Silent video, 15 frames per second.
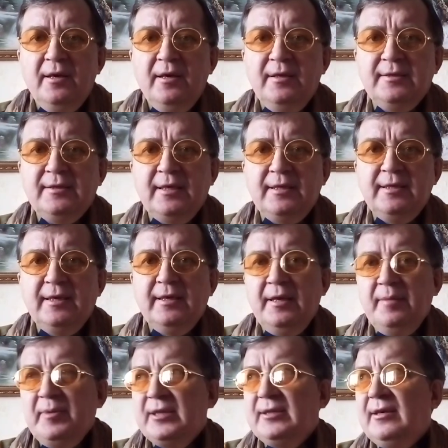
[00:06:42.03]
за тех
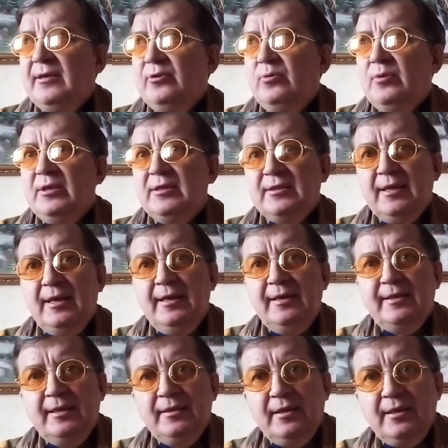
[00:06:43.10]
ребят, которые стали
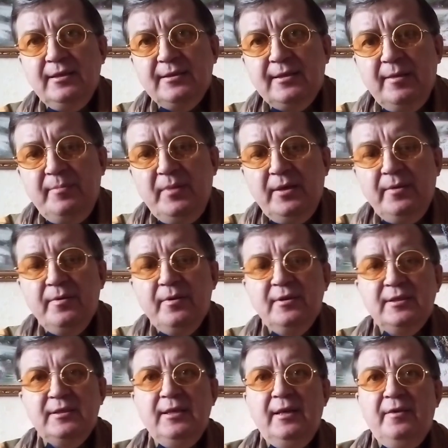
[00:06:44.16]
танкистами,
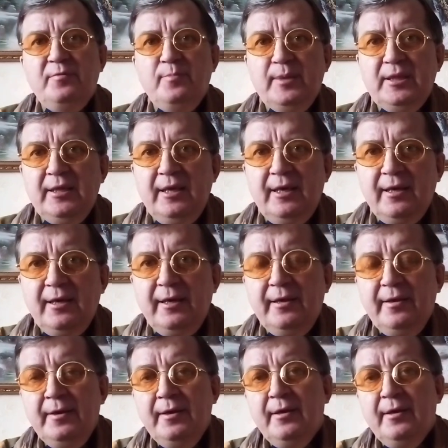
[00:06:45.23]
сели в БТРы,